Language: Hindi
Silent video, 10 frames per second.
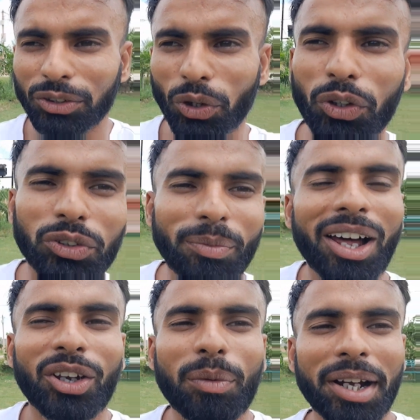दोस्त
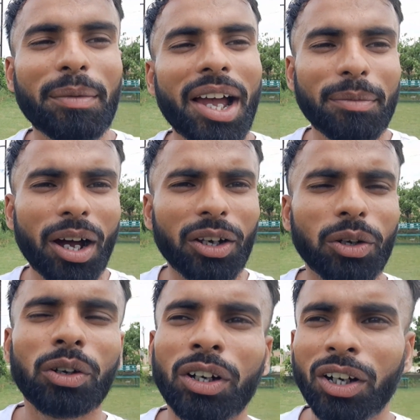मान लो बड़े भाई मान
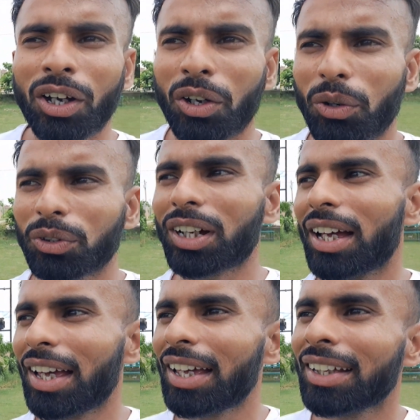लो
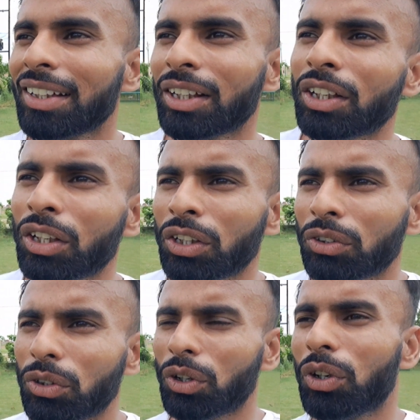उनका है
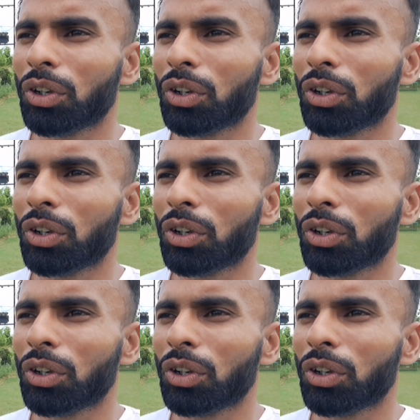सो